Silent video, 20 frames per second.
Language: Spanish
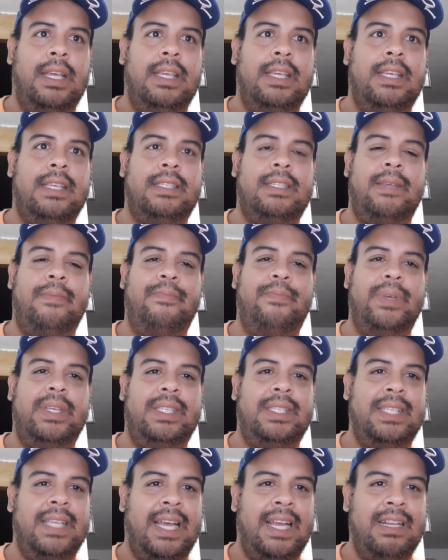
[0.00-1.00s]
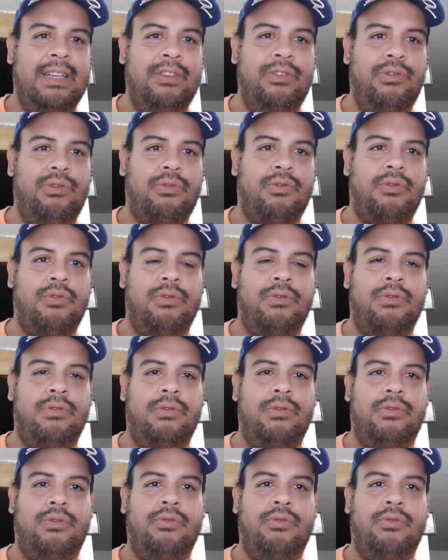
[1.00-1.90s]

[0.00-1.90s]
y está empezando con